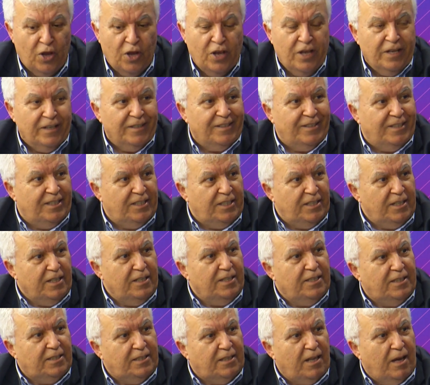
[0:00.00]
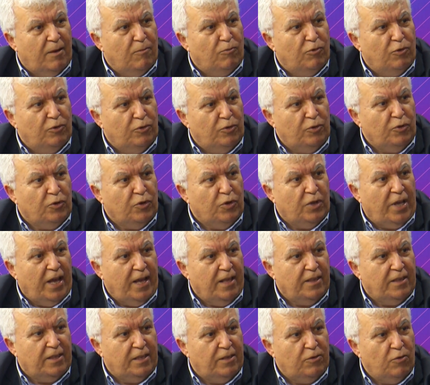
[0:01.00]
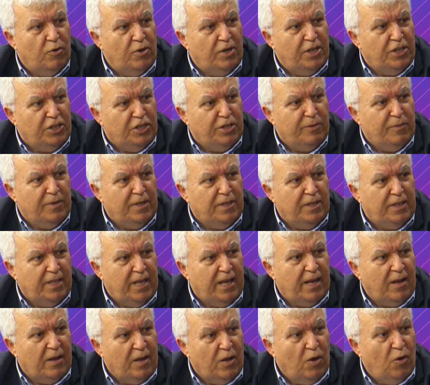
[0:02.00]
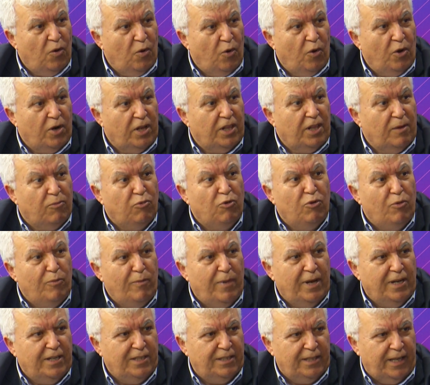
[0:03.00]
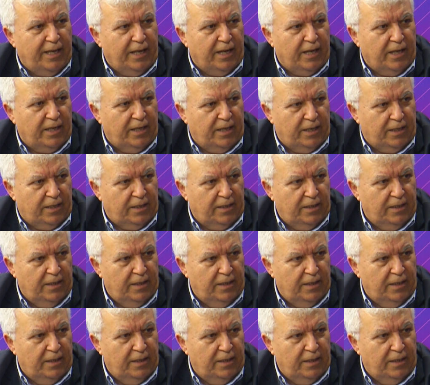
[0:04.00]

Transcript: Sizin İstanbul'un kent yönetiminde orada bulunmanız gerekir.